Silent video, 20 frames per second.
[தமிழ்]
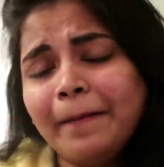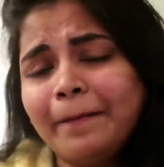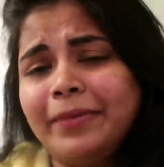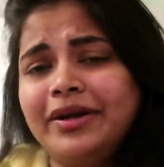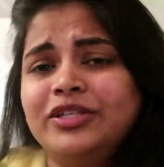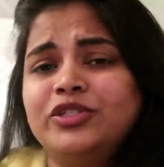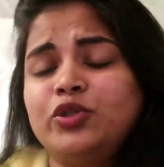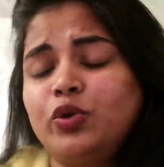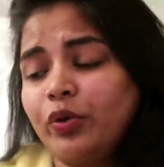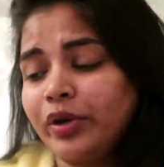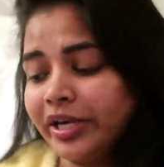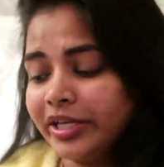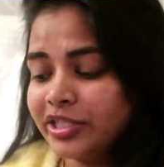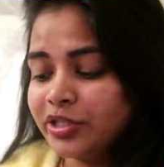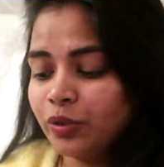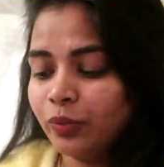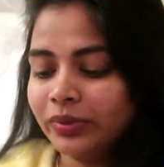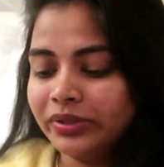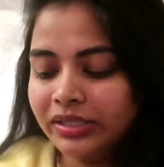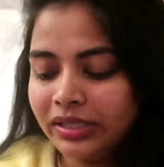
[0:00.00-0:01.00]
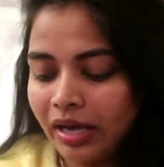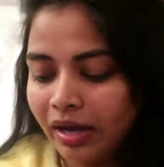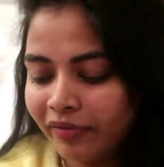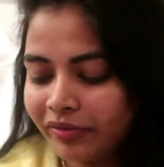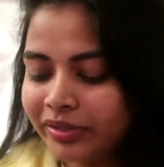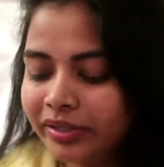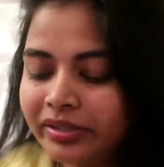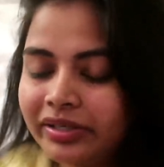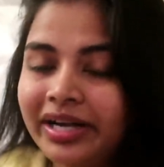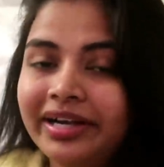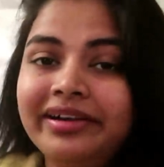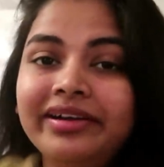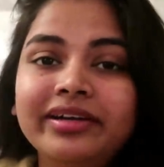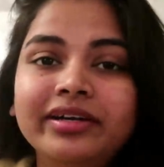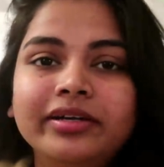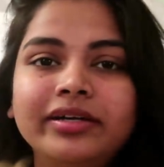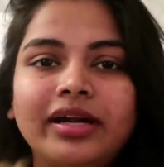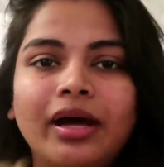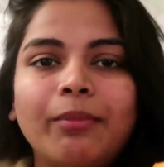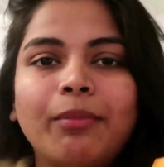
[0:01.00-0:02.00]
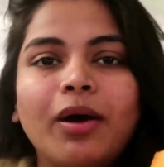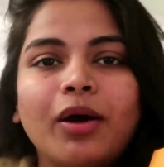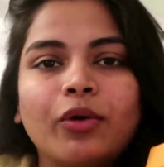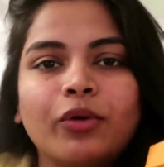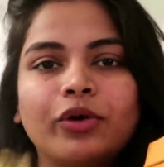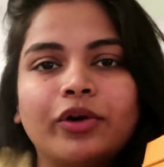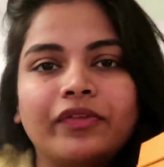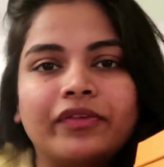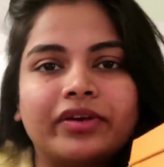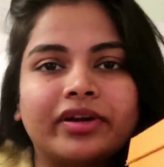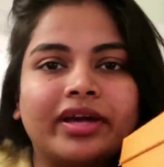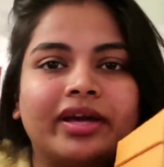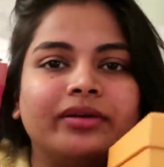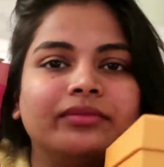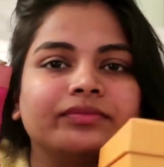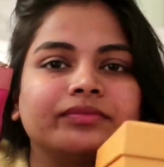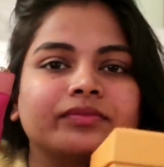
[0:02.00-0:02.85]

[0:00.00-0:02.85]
பட் இட்ஸ் ஓகே ஸோ வந்து நான் வந்து ரெண்டு டப்பா கொண்டு வந்திருக்கேன்